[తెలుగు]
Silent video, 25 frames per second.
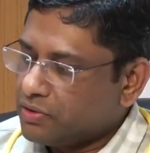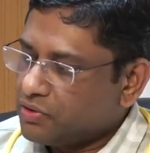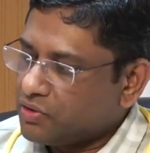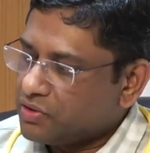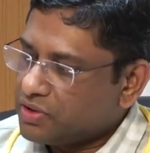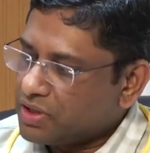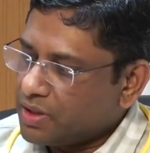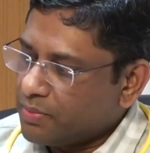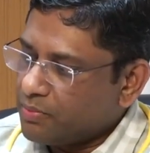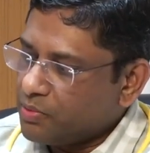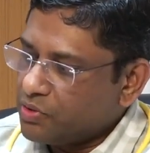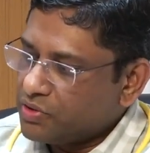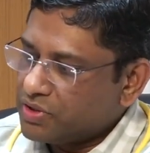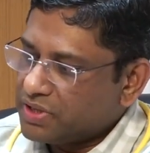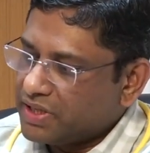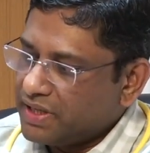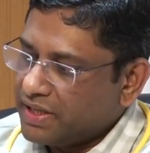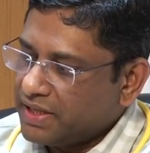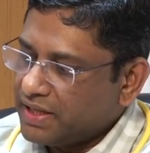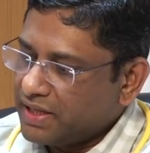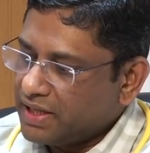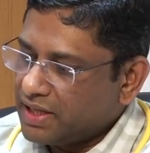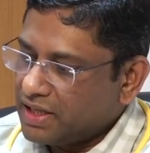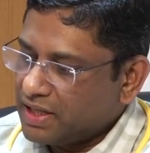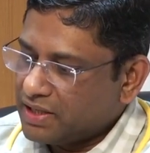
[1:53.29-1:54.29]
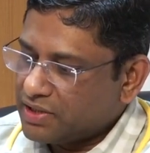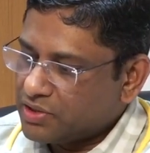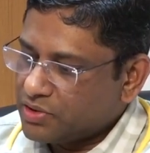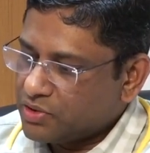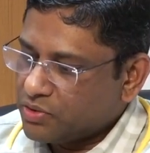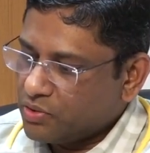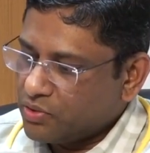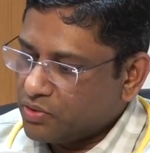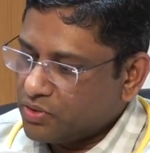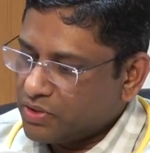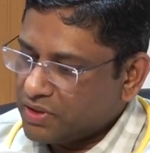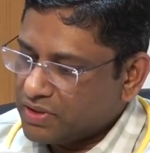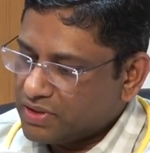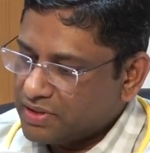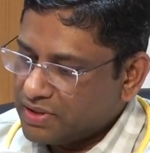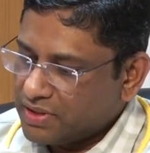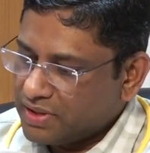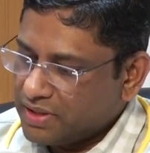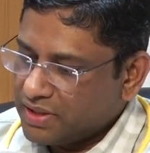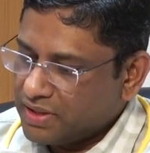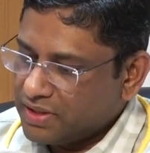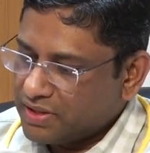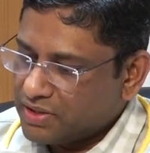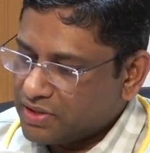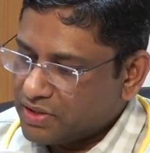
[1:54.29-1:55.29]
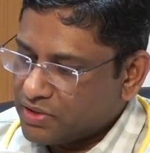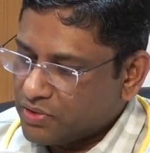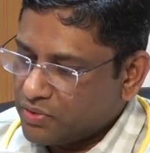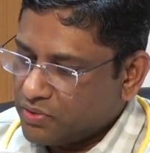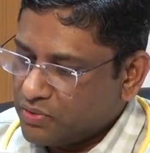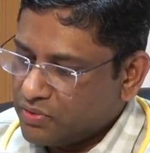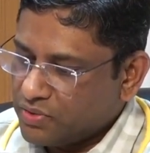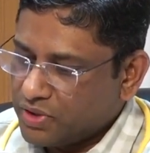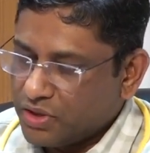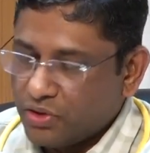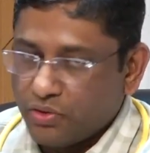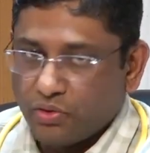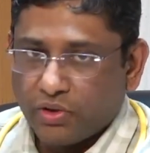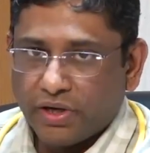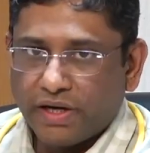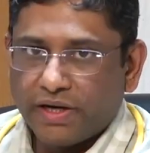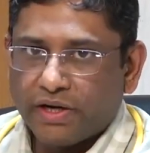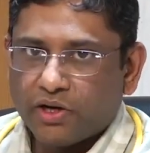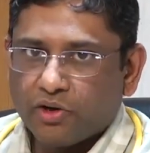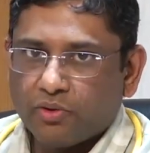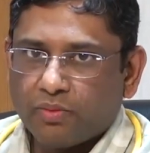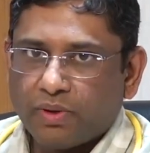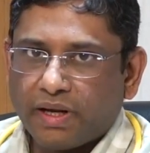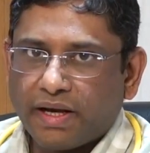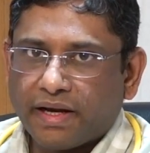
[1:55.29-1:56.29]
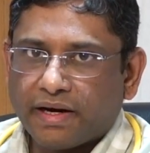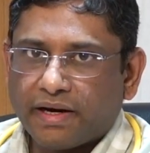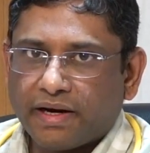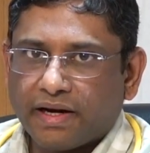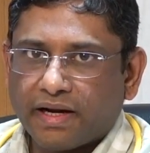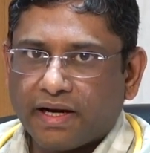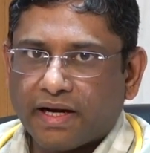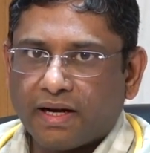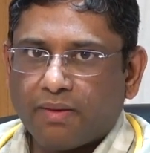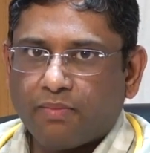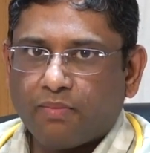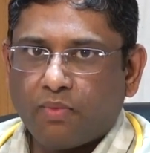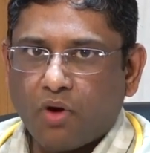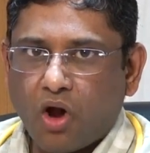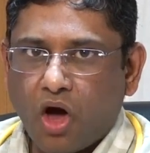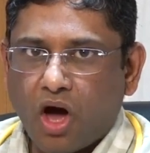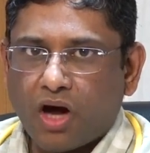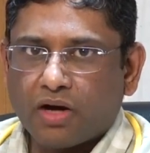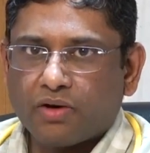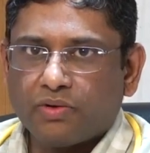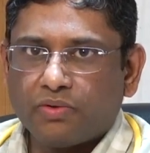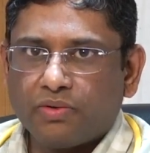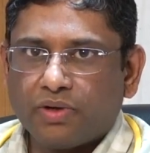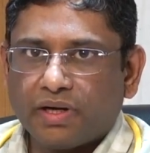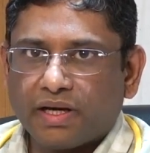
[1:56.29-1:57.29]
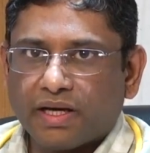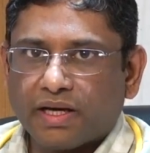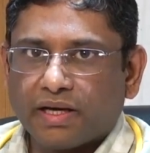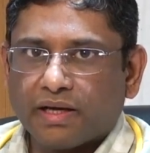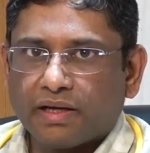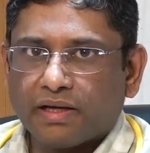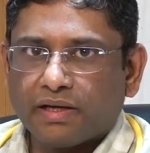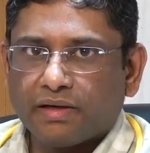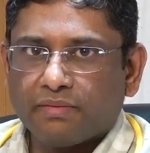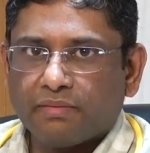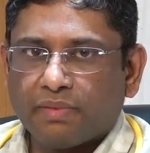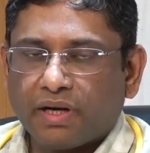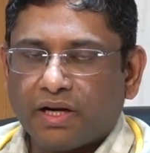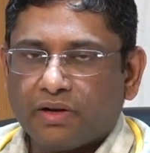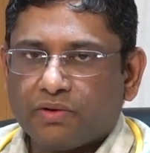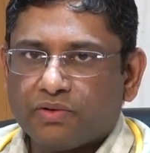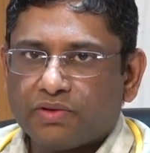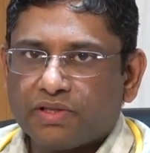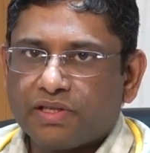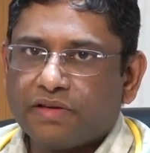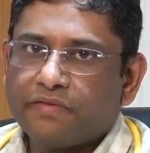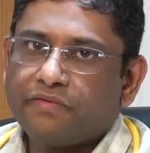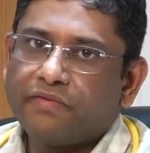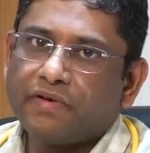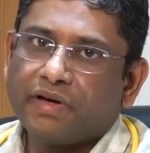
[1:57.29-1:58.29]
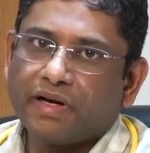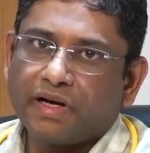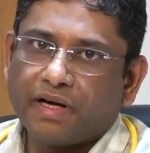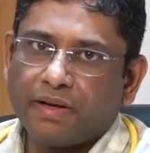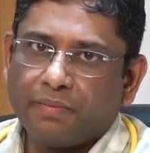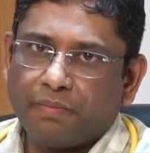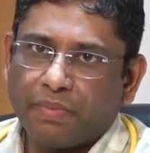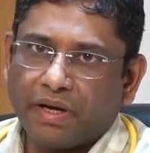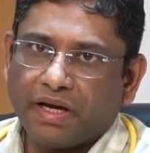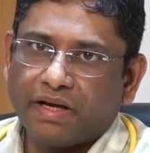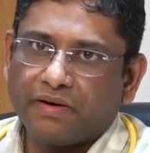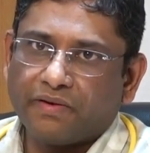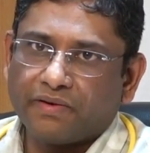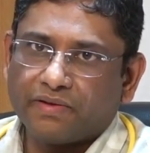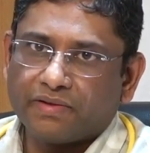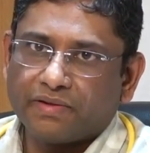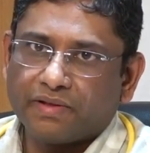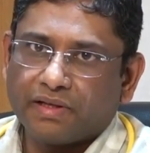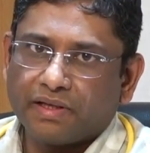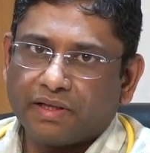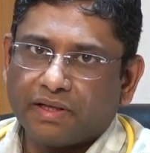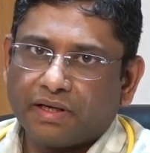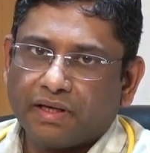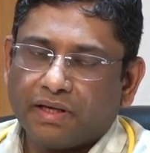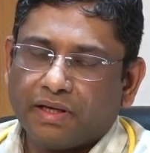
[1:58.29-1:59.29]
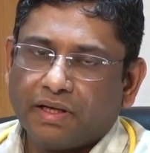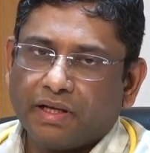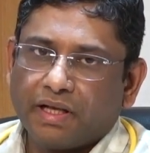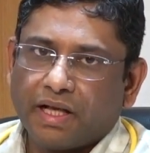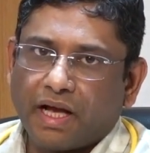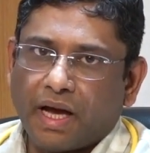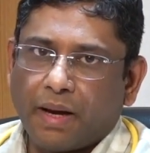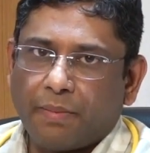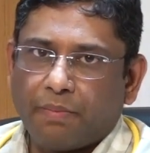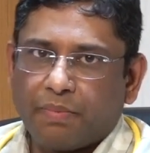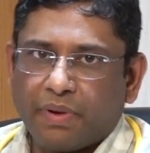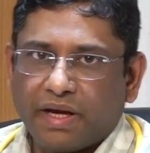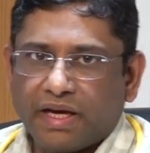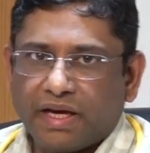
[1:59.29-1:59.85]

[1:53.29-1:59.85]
సో సపోజ్ కిడ్నీలో స్టోన్ వచ్చి ఈ స్టో యూరిన్ ట్యూబ్లో ఎక్కడన్నా బ్లాక్ ఉంటే మనకు సివియర్గా పెయిన్ వస్తుంది ఆ